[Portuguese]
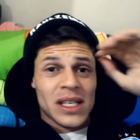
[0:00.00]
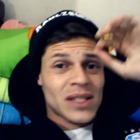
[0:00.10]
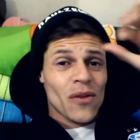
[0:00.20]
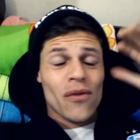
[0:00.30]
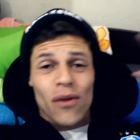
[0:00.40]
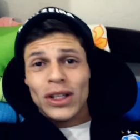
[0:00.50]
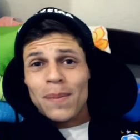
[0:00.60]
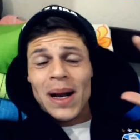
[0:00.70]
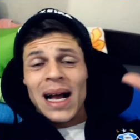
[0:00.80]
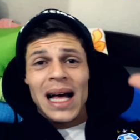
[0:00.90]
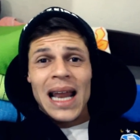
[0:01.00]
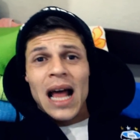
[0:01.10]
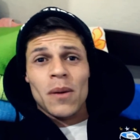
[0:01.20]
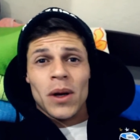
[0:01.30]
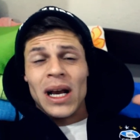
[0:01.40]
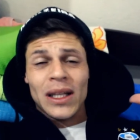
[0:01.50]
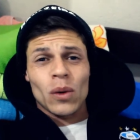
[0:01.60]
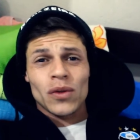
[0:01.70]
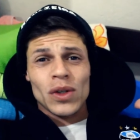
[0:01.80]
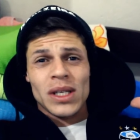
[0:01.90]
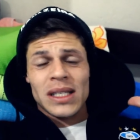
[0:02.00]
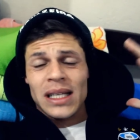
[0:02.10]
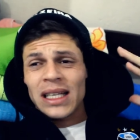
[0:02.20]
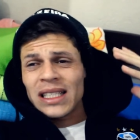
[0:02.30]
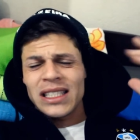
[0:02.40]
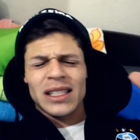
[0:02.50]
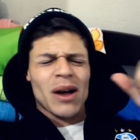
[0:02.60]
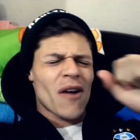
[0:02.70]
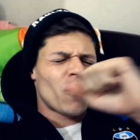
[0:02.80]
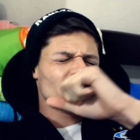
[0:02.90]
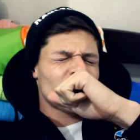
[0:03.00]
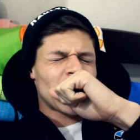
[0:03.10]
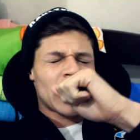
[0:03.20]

Vocês são foda pra caralho, mano. Cada um de vocês Aí tem gente que dá uma força,